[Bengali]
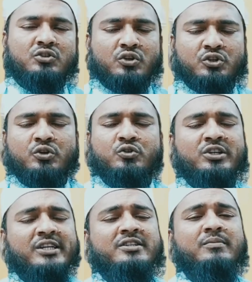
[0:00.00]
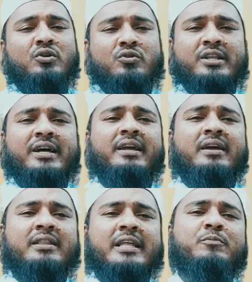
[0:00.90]
দর্শক চলে যাচ্ছি মূল কথায়
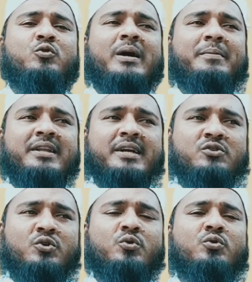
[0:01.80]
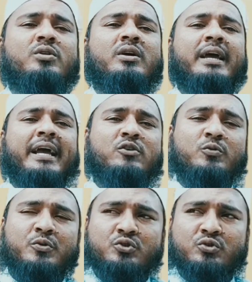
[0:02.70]
তার পূর্বে আপনাদের কাছে অনুরোধ
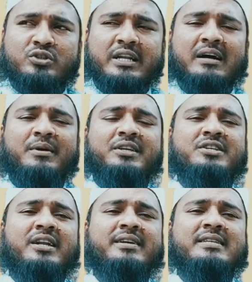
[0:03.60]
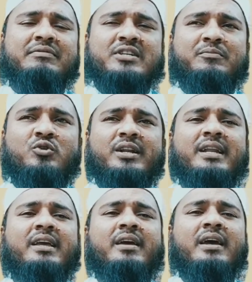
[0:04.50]
এখনও পর্যন্ত যারা আমার এই চ্যানেলকে সাবস্ক্রাইব করেন
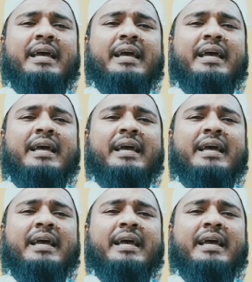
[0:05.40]
নাই